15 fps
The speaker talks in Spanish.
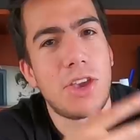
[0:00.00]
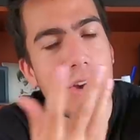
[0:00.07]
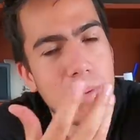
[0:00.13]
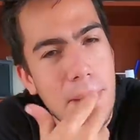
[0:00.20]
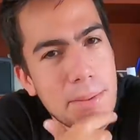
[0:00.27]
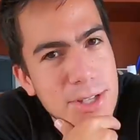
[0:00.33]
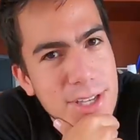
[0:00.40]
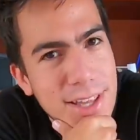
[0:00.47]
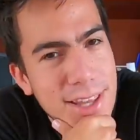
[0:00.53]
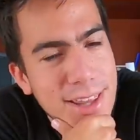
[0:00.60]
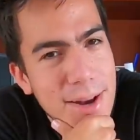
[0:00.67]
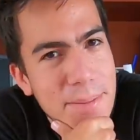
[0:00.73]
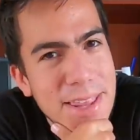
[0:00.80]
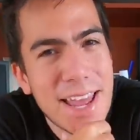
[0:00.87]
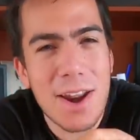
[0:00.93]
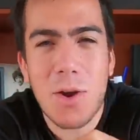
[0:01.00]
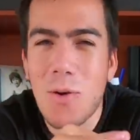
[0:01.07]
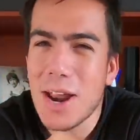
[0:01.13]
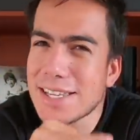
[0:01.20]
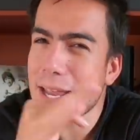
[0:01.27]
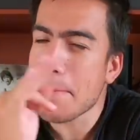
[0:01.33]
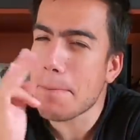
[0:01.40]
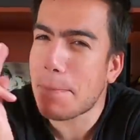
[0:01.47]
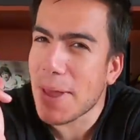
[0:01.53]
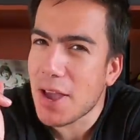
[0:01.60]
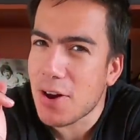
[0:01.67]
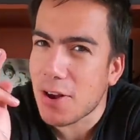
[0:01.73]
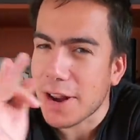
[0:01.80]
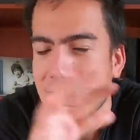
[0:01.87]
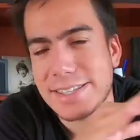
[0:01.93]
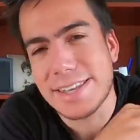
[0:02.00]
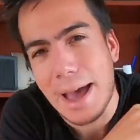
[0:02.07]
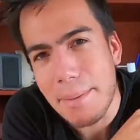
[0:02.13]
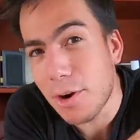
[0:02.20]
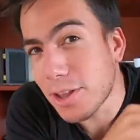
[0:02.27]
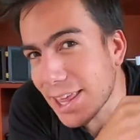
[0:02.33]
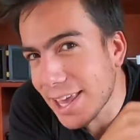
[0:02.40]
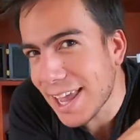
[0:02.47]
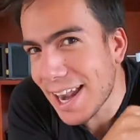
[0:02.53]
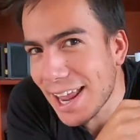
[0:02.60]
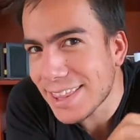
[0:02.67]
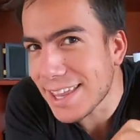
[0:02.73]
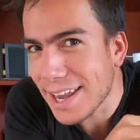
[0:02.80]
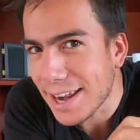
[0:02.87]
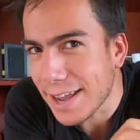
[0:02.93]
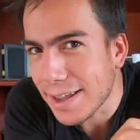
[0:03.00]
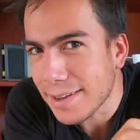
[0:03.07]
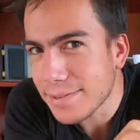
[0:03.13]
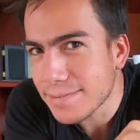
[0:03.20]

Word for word: Y hoy vamos a determinar cuál es el peor sabor de gelatina.